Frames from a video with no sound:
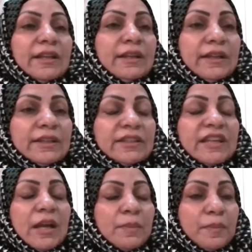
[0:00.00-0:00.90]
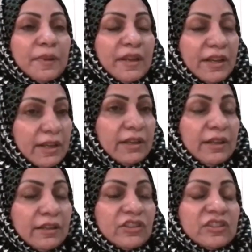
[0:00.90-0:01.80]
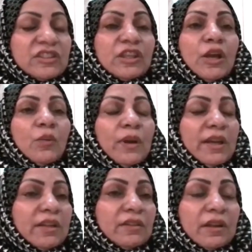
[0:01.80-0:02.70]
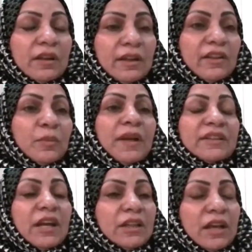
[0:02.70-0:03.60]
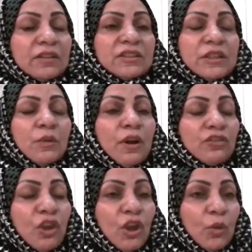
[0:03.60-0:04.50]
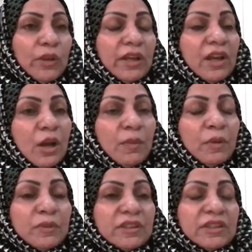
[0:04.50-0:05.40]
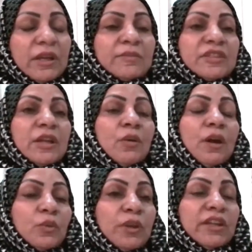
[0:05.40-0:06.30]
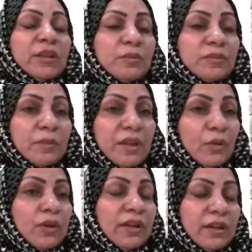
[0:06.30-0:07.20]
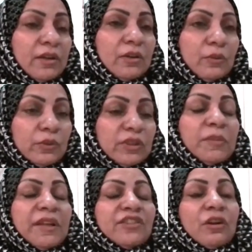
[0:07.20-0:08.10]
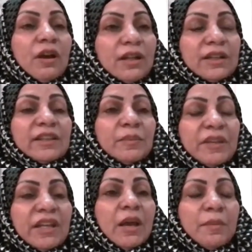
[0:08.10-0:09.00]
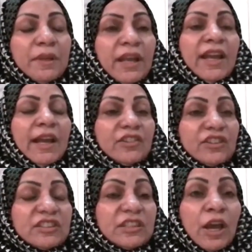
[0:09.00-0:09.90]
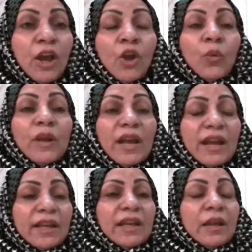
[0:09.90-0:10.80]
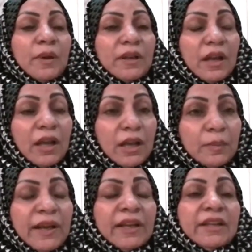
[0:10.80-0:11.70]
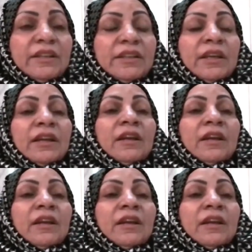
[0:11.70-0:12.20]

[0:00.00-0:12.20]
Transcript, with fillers: لاكتساب الجنسية ويحضر الإثباتات عقد الزواج والإقامة لمدة خمس سنوات ويتم تمك... وتم نعم. الإجراءات لتمكينها من الجنسية ولكن المرأة البحرينية